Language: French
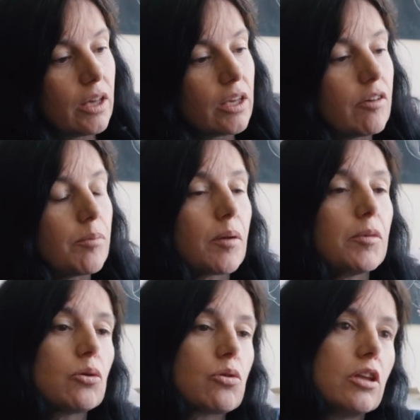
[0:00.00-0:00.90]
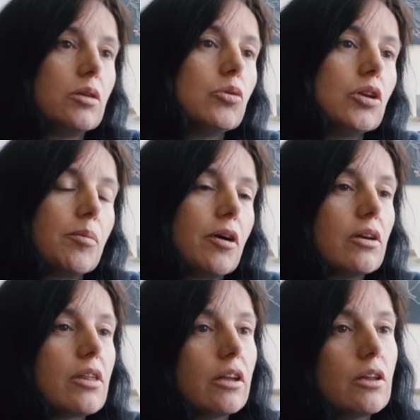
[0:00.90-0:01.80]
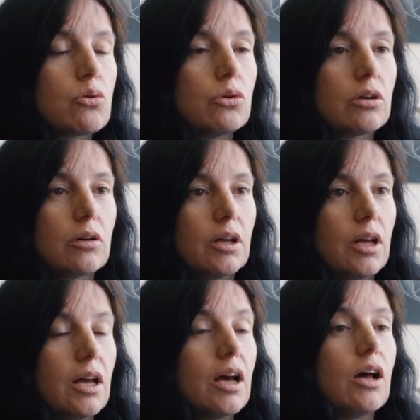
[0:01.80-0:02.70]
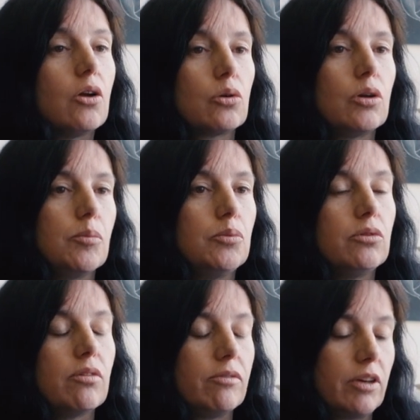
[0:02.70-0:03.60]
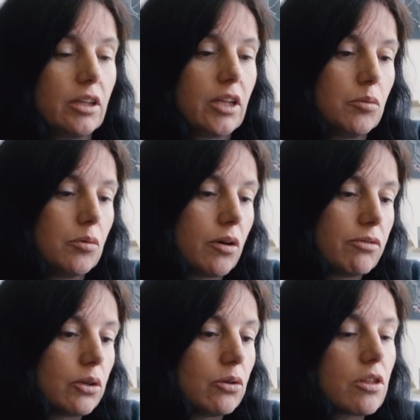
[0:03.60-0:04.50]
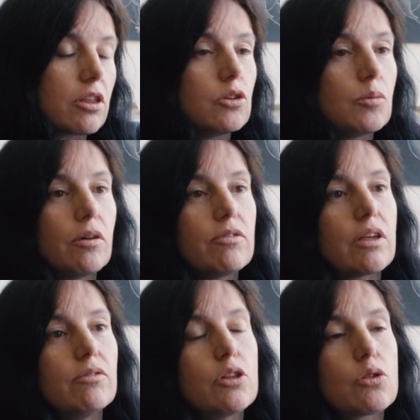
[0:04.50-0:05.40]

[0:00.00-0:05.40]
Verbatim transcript: qui va permettre aux animaux d'apprendre les uns des autres. Alors que la poule va véritablement faire de l'enseignement vis-à-vis